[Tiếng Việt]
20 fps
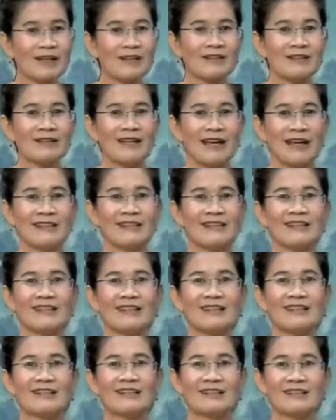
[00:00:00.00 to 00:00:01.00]
như vậy
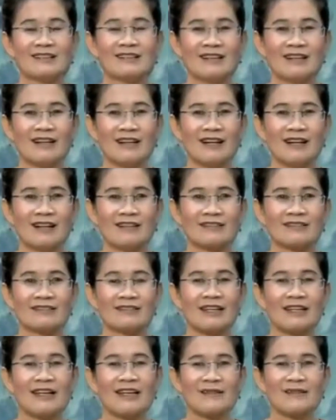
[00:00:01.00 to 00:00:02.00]
thì à,
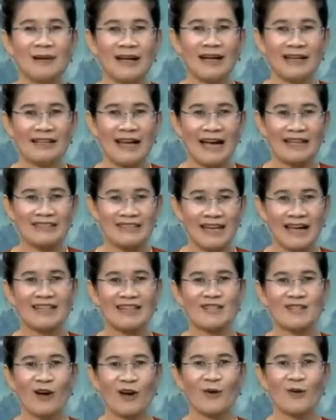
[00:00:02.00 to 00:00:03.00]
khi mà đã
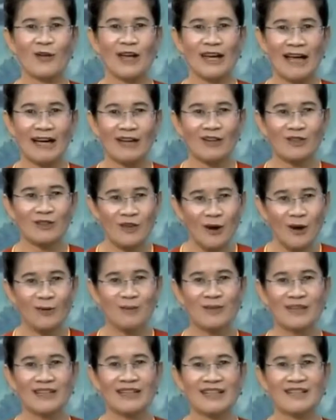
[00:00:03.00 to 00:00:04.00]
trả cái sổ và đã có
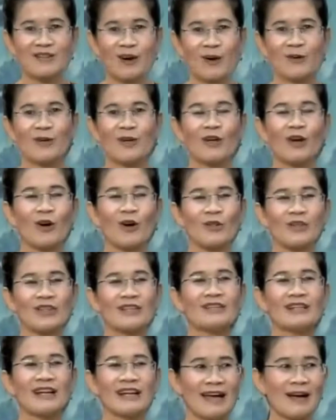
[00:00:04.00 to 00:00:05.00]
chốt thì cái sổ đó coi
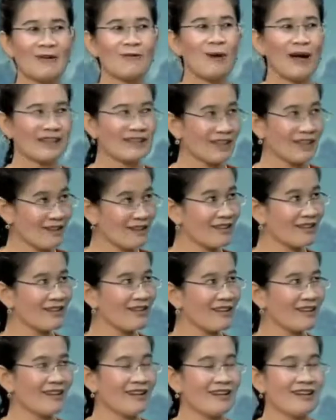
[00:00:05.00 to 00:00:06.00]
như là đã hoàn chỉnh
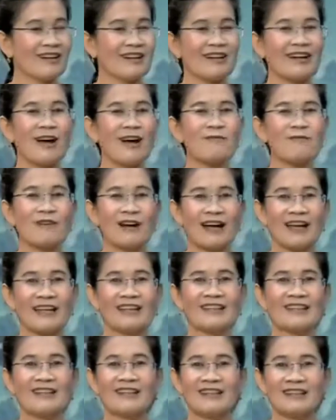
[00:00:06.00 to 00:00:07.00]
À, không
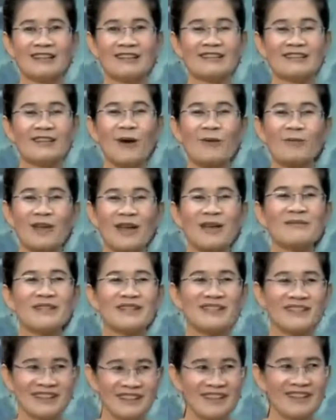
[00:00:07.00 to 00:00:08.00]
phải à, chốt thêm
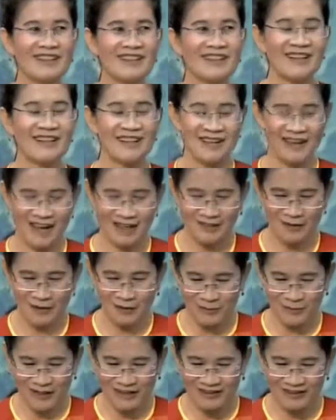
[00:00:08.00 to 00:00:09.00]
gì nữa à, anh
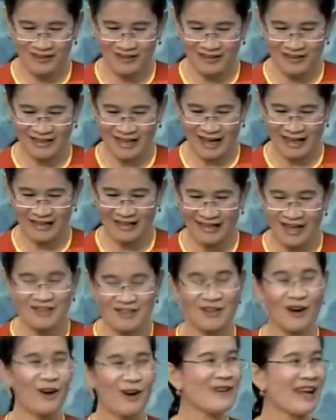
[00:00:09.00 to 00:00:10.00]
dùng cái từ là
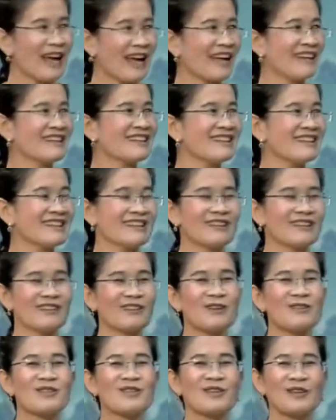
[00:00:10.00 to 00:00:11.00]
kết sổ lại thì
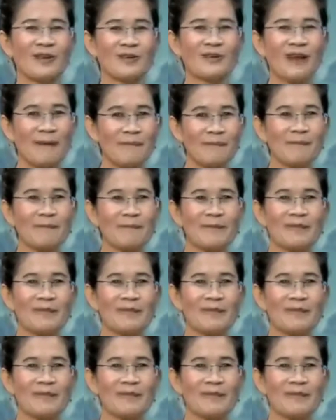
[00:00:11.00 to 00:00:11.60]
tôi chưa hiểu lắm